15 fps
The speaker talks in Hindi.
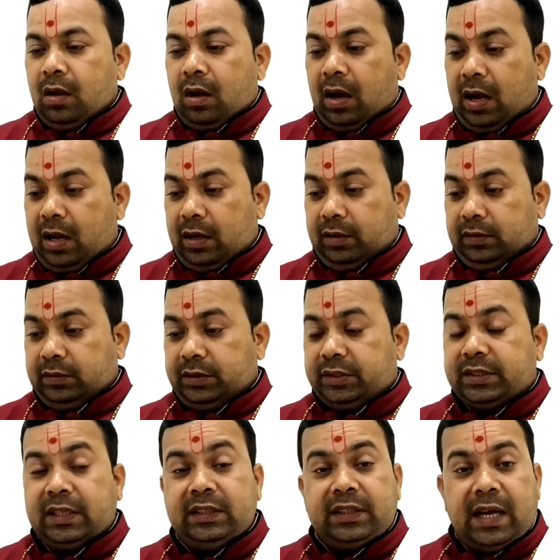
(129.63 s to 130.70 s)
हां
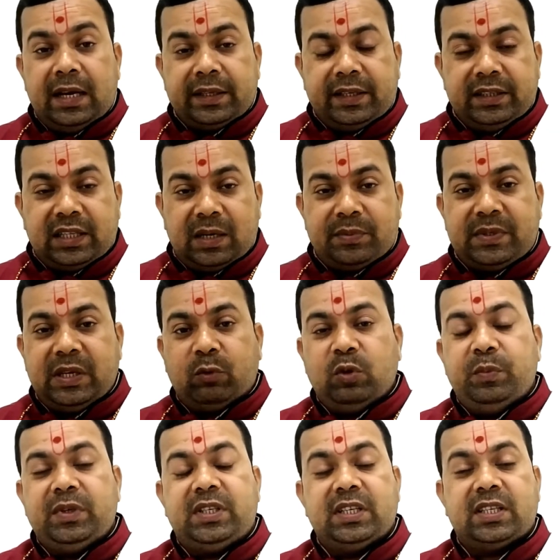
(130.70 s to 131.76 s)
संतान की तरफ से कोई
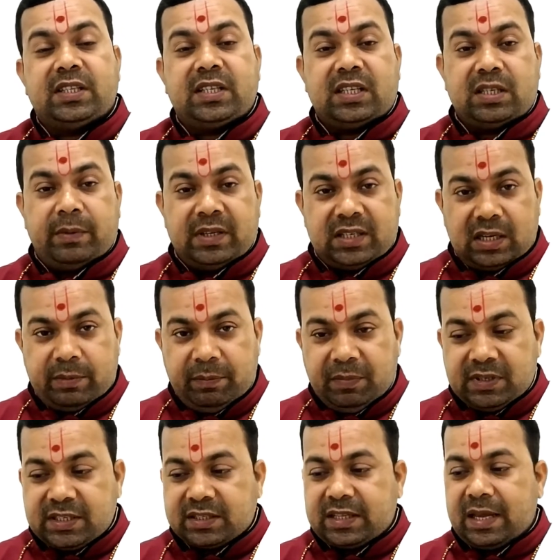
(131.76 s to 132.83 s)
विशेष अच्छा समाचार भी
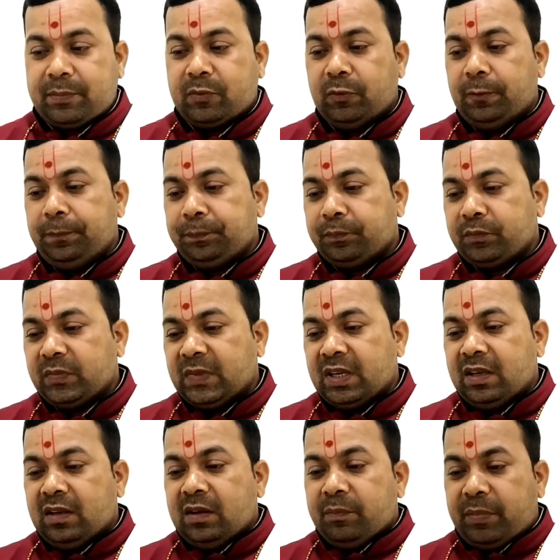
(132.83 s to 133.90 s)
मिल सकता है आपको
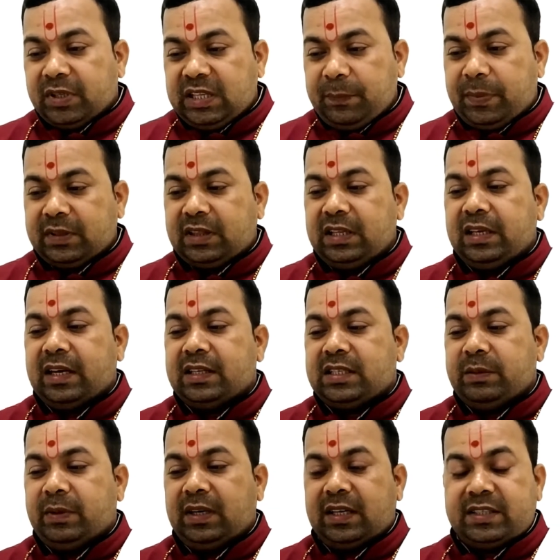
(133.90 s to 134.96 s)
पति पत्नी का
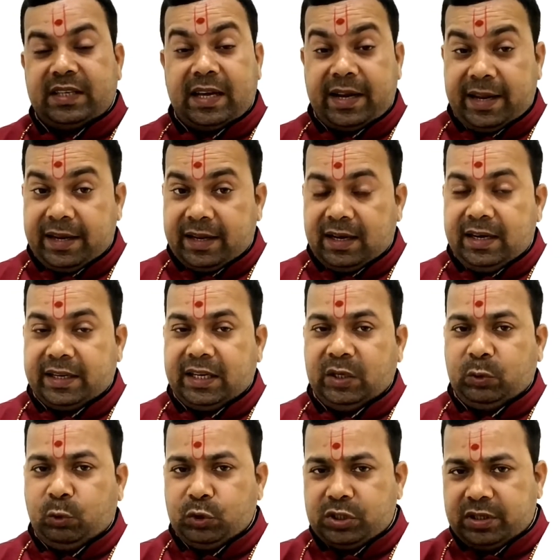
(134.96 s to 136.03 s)
जीवन अच्छा रहेगा लेकिन
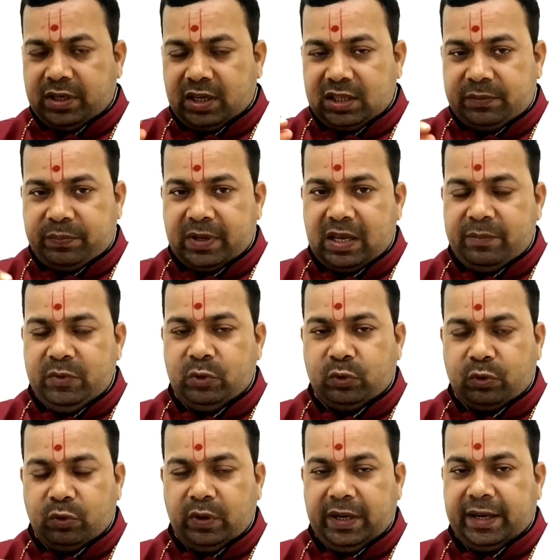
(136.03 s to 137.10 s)
कुछ गलत फहमियों
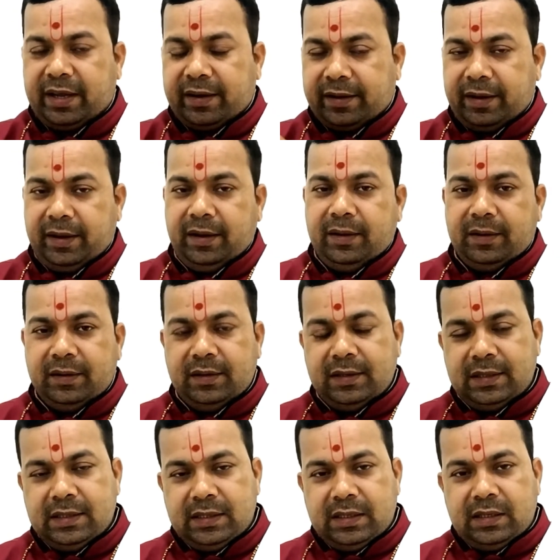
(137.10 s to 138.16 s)
को लेकर के
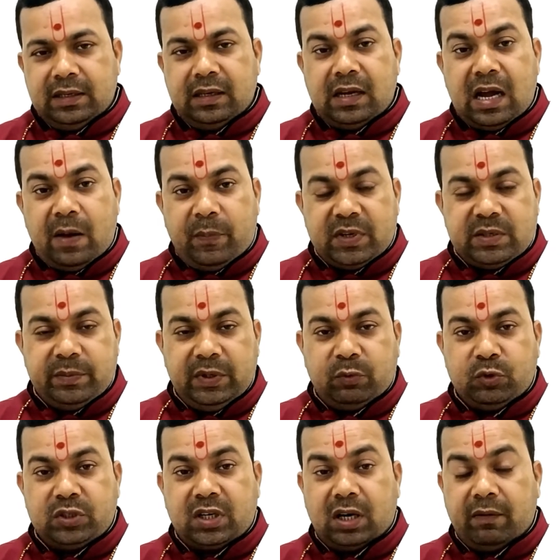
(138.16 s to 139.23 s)
आपस में
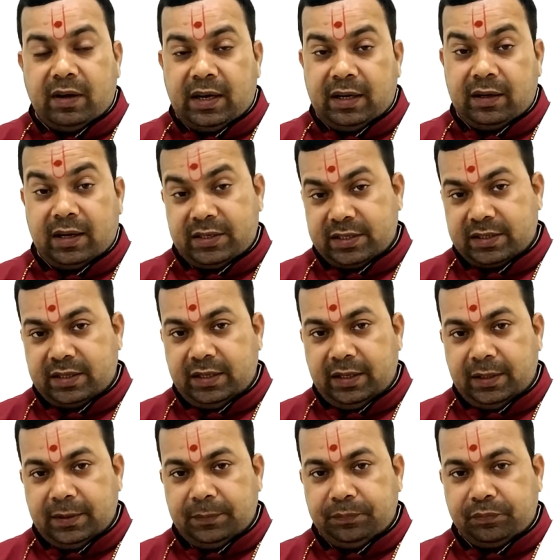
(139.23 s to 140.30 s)
कुछ कड़वाहट आ सकती है
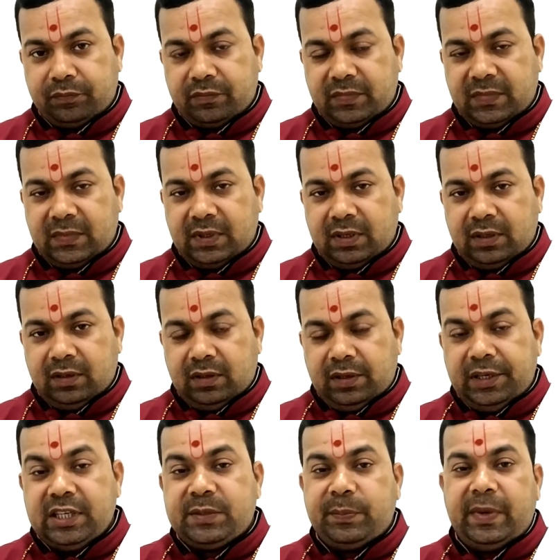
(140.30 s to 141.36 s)

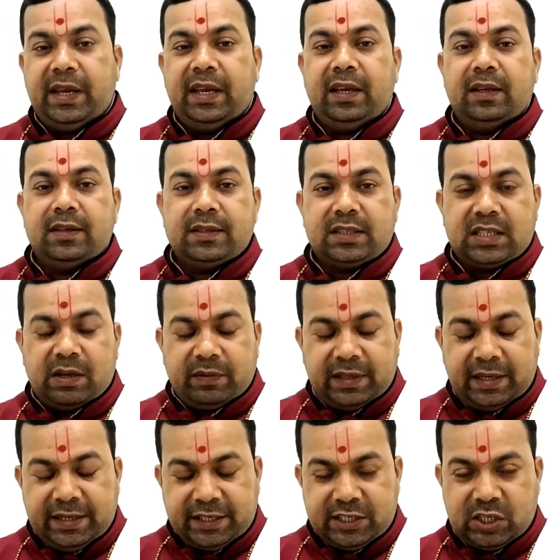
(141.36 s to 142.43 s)
इसमें
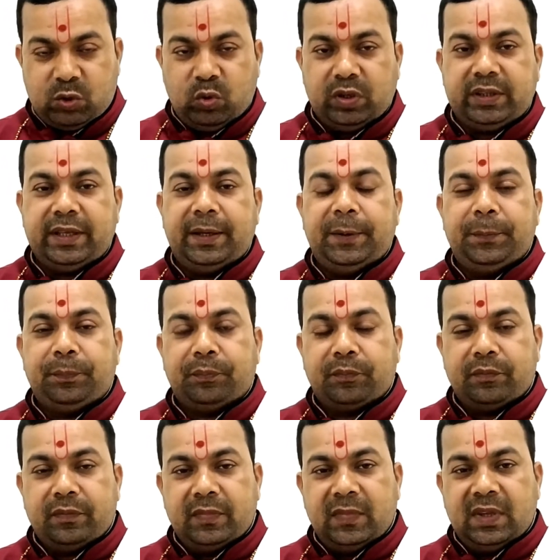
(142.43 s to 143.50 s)
सावधानी की जरूरत है
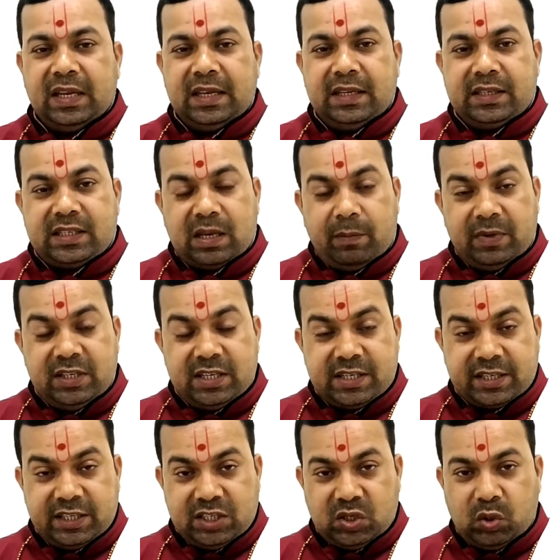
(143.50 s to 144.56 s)
सामंजस्य
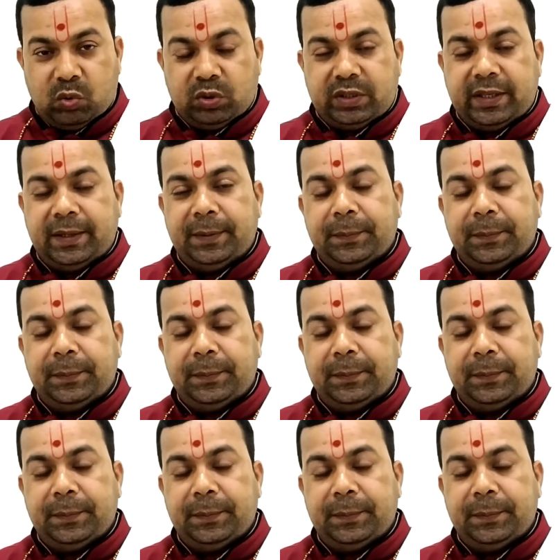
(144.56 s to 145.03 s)
की जरूरत है